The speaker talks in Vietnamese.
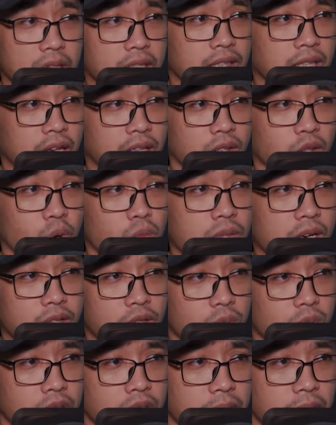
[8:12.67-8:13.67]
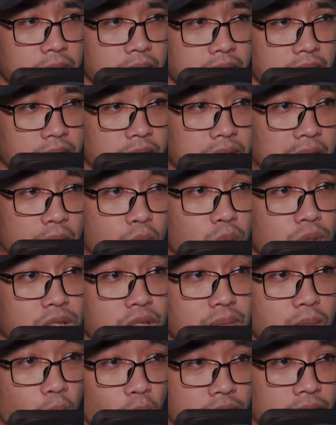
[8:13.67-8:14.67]
không ảnh hưởng đến việc thi triển xúc
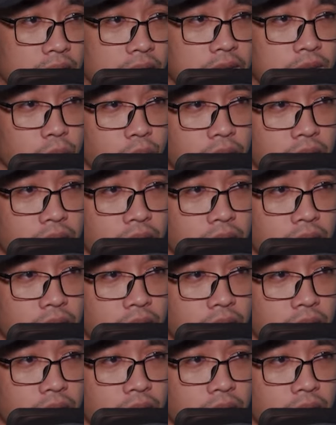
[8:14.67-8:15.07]
địa thành thốn.